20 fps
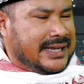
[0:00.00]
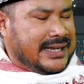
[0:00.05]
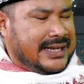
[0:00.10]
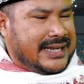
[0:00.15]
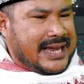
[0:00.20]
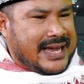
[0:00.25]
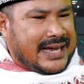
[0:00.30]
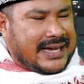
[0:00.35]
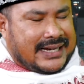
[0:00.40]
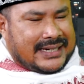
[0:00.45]

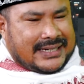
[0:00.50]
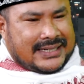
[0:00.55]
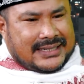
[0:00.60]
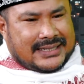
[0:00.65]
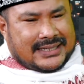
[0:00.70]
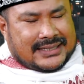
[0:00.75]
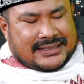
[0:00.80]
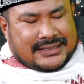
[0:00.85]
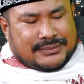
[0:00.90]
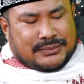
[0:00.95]
Iya,
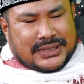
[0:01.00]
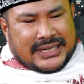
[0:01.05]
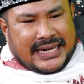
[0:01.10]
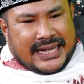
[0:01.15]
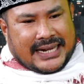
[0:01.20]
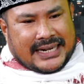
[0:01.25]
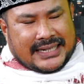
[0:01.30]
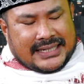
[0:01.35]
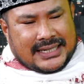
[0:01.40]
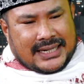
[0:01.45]
uh,
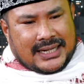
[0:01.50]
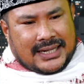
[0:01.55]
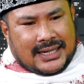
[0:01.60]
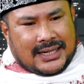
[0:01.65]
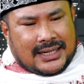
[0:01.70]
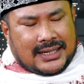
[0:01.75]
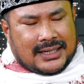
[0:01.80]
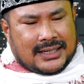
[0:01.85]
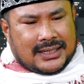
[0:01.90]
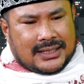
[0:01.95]
sebenarnya
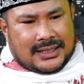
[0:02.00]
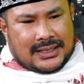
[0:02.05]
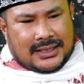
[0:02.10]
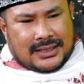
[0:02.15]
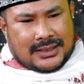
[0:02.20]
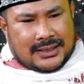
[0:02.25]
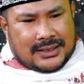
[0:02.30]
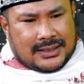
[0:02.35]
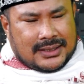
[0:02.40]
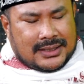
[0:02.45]

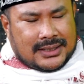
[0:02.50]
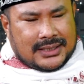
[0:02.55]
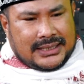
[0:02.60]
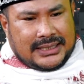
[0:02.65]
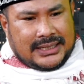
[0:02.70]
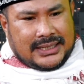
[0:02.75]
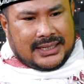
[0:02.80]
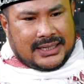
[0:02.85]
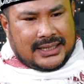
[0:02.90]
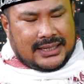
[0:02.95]
uh,
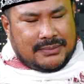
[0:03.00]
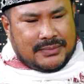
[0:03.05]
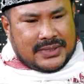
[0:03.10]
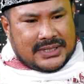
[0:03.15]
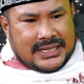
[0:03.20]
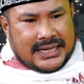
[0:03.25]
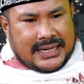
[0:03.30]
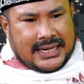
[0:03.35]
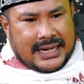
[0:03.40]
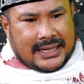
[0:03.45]
ini
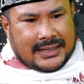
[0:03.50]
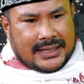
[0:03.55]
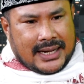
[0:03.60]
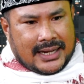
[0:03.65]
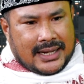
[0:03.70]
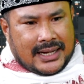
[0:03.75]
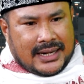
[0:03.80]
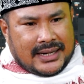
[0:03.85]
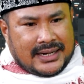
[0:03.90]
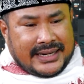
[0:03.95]
bisa
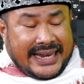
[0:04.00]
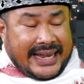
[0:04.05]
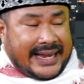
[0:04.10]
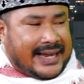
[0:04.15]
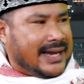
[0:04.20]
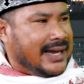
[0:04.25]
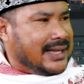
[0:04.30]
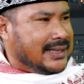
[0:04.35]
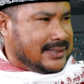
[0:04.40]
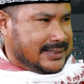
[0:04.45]
dikatakan
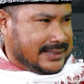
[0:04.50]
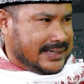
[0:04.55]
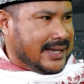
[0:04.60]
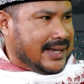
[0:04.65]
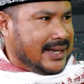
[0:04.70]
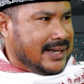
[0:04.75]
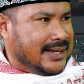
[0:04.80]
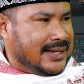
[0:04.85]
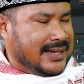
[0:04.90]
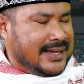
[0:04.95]
nekat ya.